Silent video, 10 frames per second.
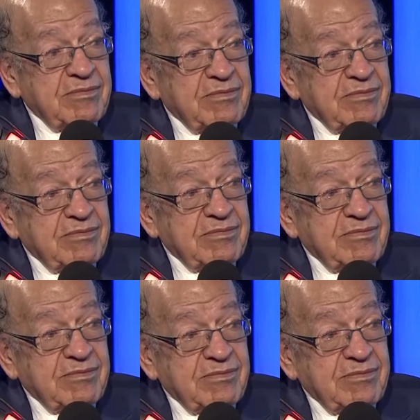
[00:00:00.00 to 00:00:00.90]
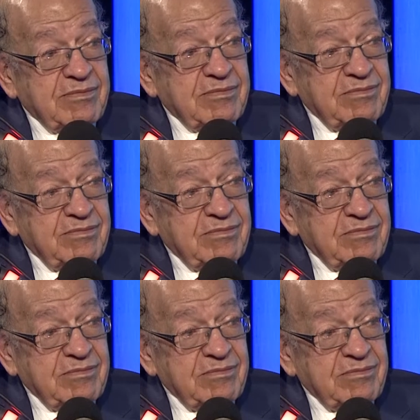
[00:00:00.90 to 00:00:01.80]
ده في المحكمة العليا
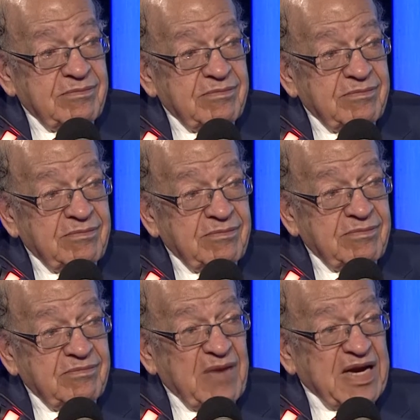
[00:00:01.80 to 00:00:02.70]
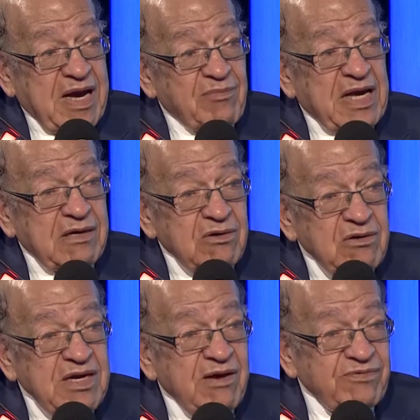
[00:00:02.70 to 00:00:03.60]
الأيرلندية المحكمة
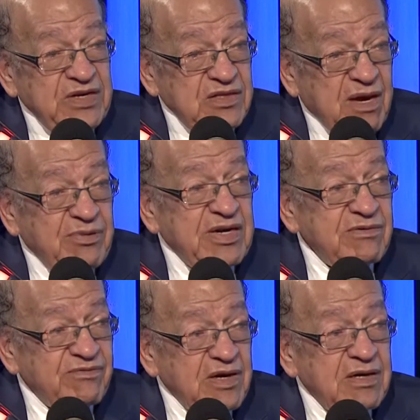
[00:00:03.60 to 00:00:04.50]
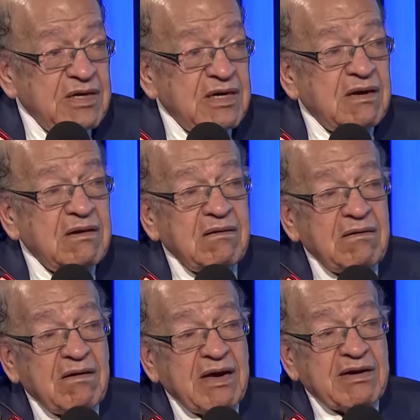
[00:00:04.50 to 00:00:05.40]
العليا في دبلن في
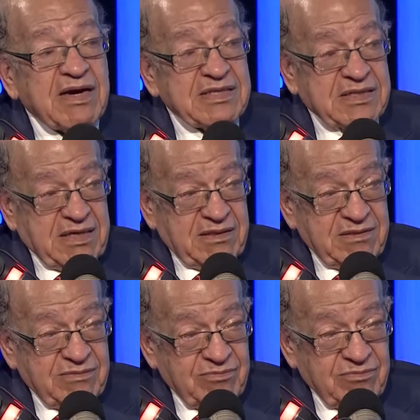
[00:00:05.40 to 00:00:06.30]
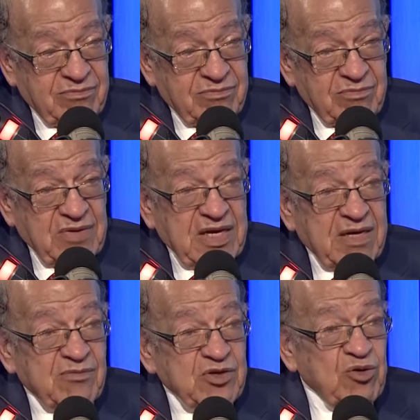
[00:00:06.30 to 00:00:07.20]
أيرلندا إيه ده
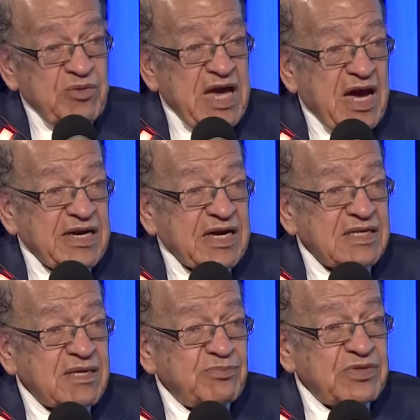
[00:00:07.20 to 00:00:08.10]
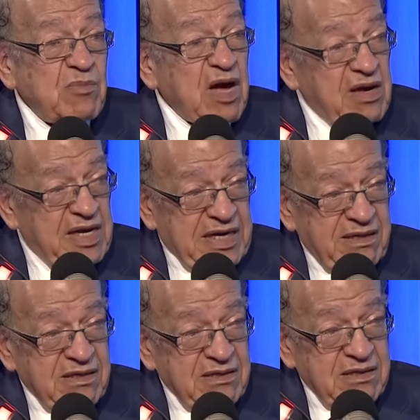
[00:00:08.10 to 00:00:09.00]
يوميها أنا كتبت مقالة
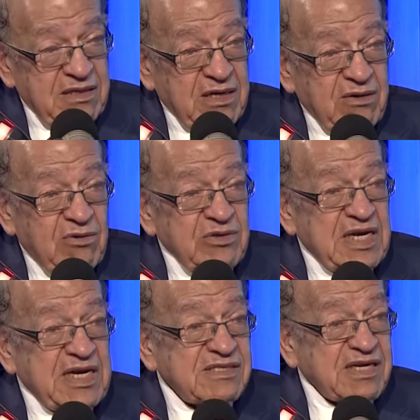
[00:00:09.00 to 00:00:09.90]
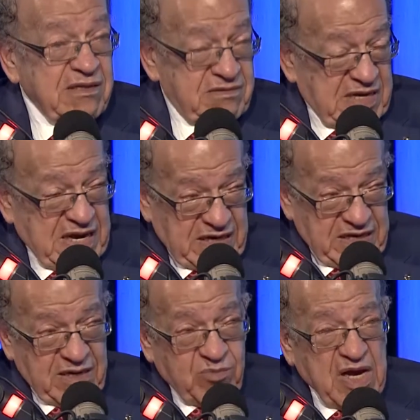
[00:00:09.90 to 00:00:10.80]
قلت لها س...
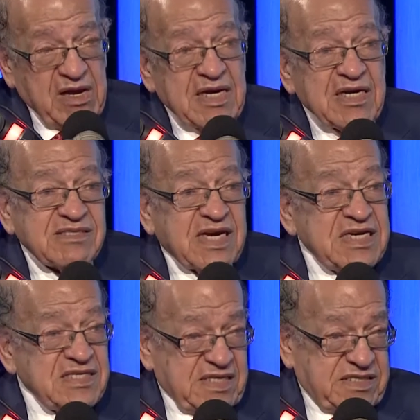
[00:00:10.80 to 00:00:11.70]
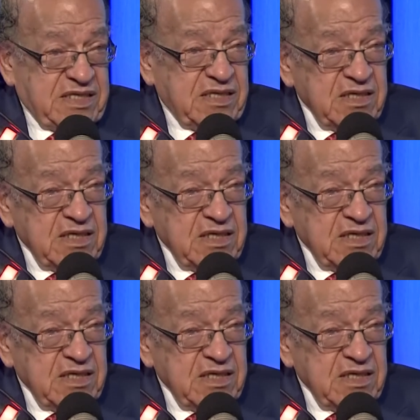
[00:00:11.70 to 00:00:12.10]
آخر المقالة سيدتي